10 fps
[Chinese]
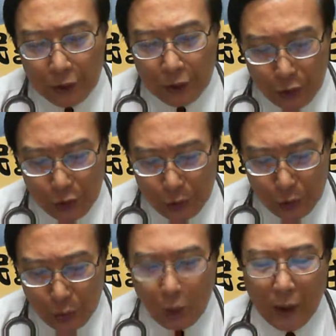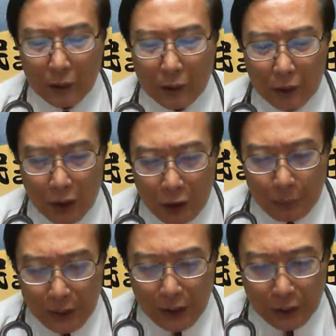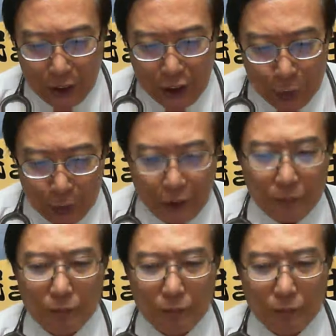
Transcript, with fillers: 小看科批的智慧，